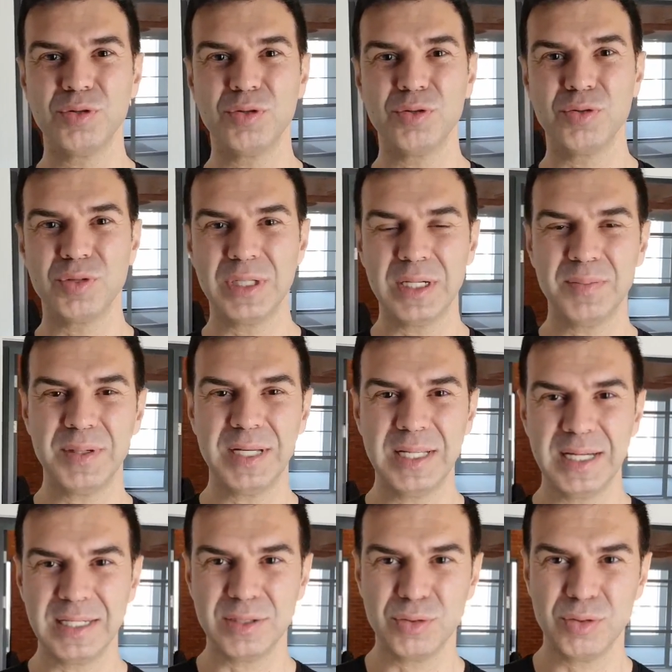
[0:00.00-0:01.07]
Çok yüksek bir
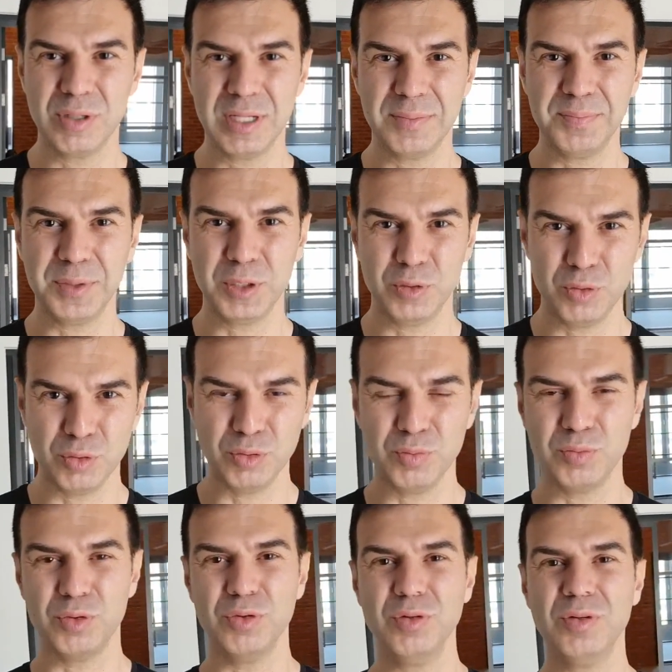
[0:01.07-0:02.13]
enerjisi olan bir
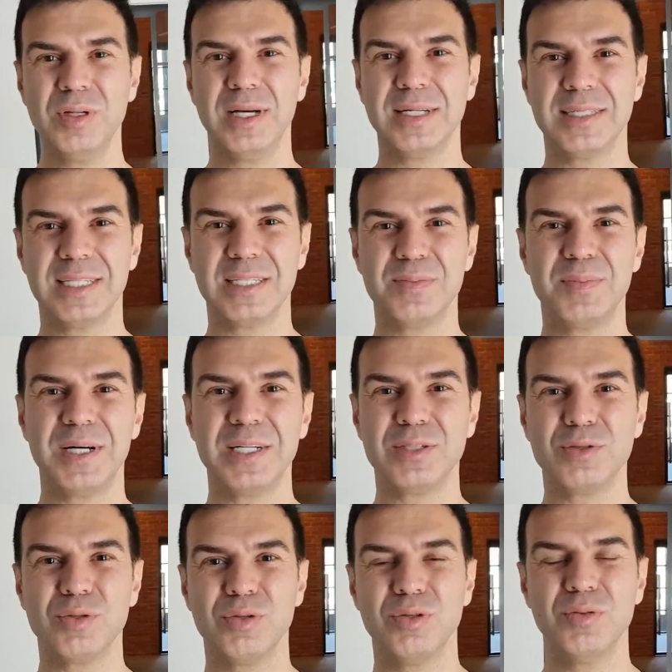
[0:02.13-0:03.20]
gün bu. Access
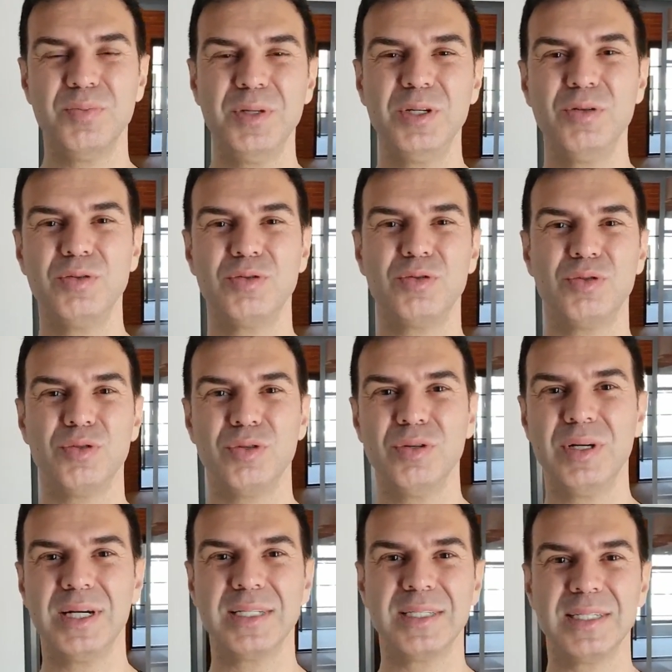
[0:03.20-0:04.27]
Bars günü. Bir gün
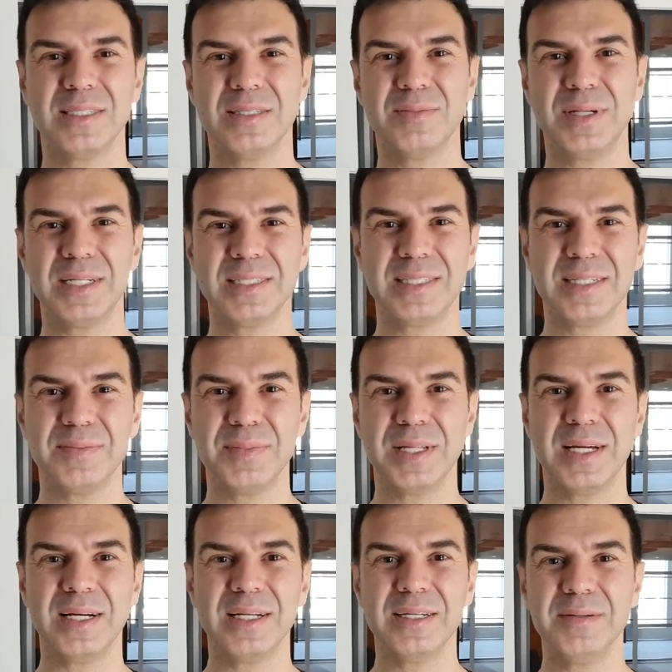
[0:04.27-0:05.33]
sürüyor Access to Bars
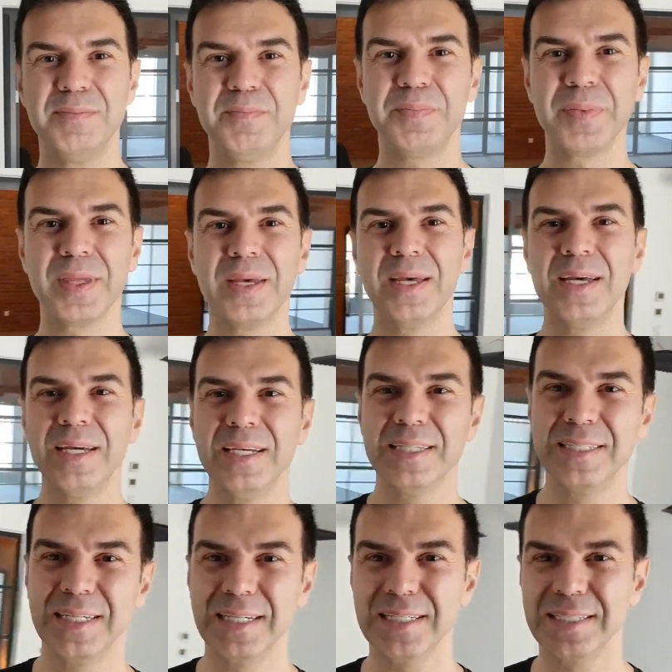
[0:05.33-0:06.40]
seminerleri.
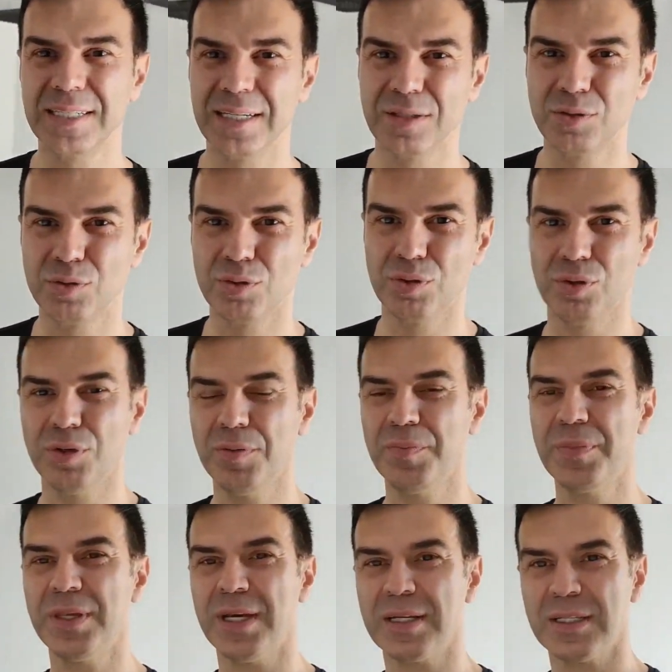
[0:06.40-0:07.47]
8 saat sürüyor
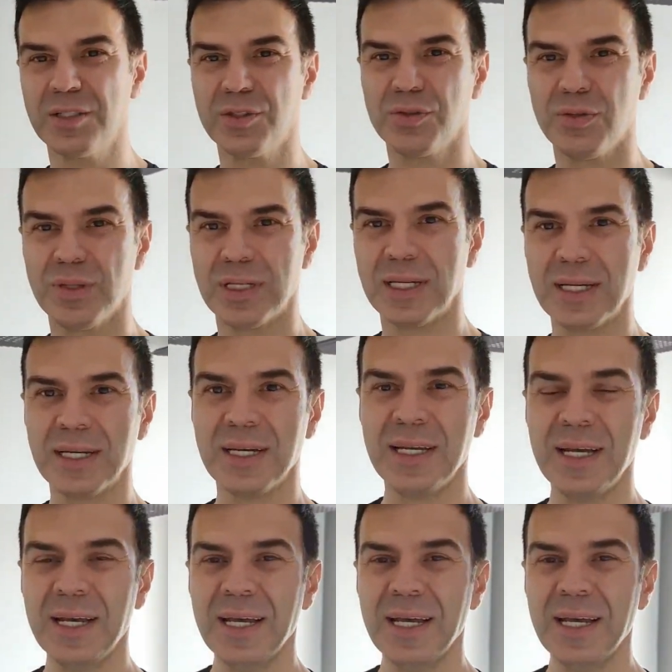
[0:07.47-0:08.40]
yaklaşık olarak.